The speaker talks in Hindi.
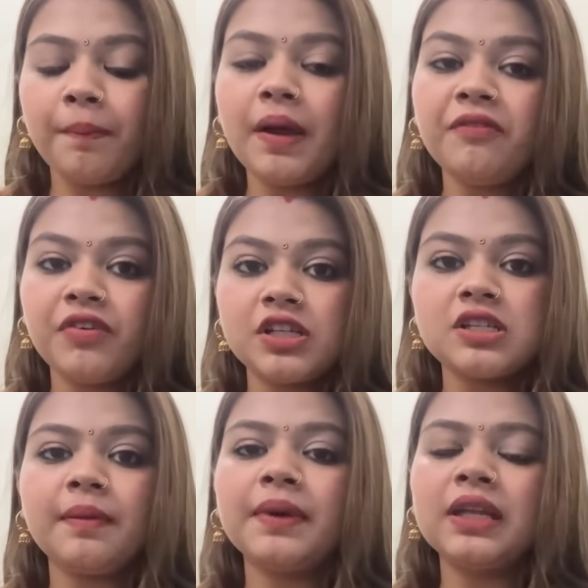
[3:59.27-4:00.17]
पे हम फर्स्ट
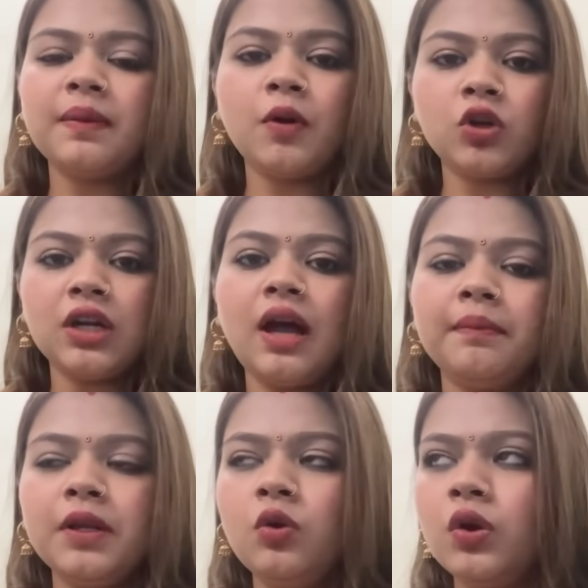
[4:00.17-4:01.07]
टाइम गए थे मैं उनका नाम
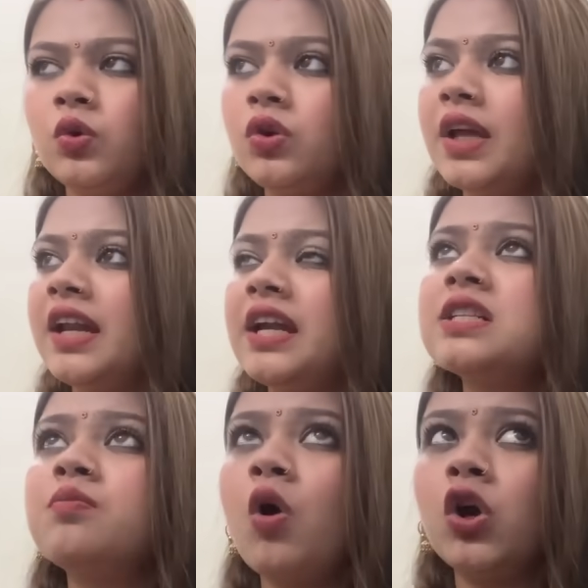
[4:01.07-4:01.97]
नहीं लूँगी उनके
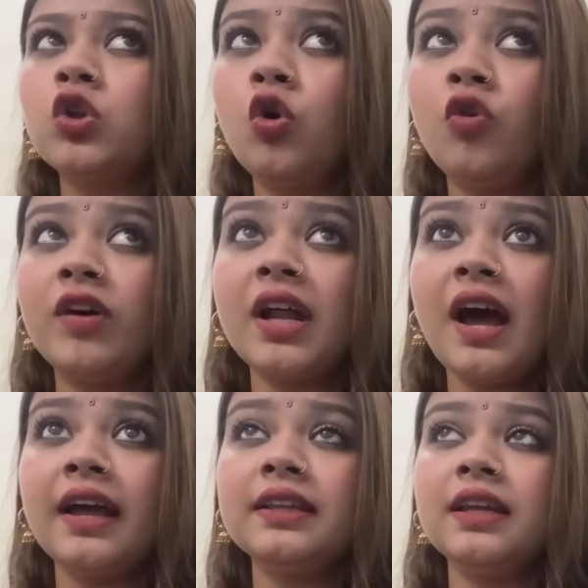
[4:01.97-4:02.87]
रेट्स बहुत ओवर
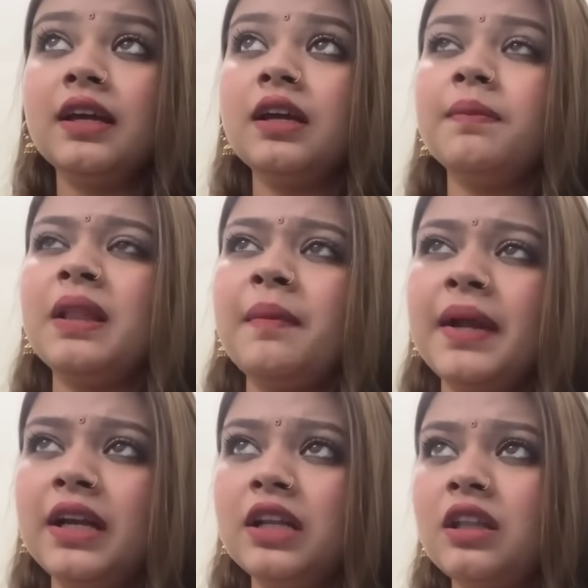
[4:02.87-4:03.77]
हाई थे मतलब
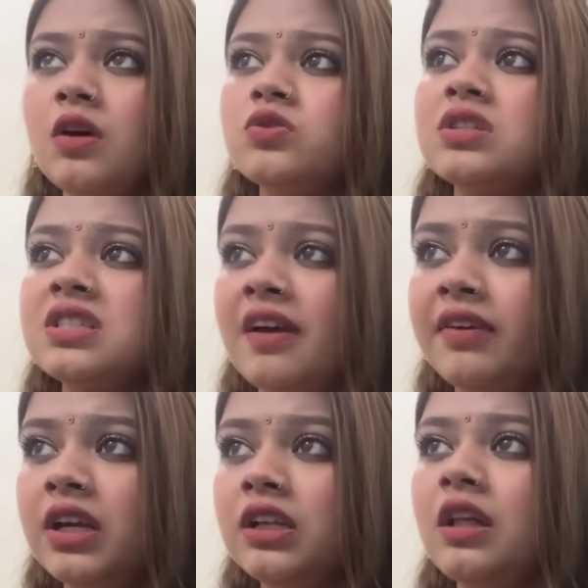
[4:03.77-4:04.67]
एट्टी थाउजेंड
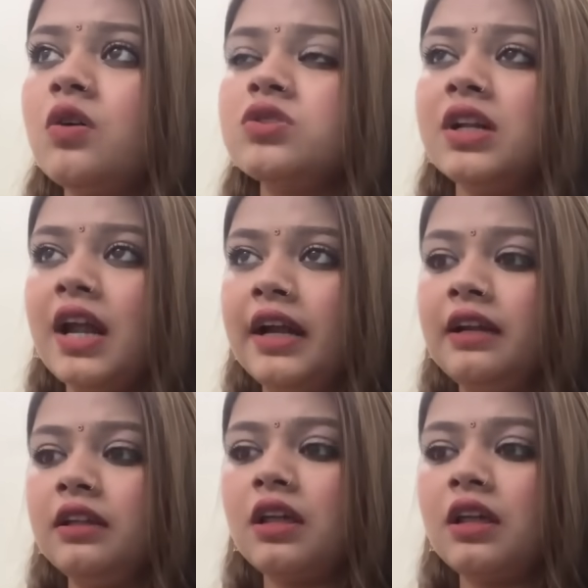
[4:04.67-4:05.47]
सेवेंटी थाउजेंड नाइन्टी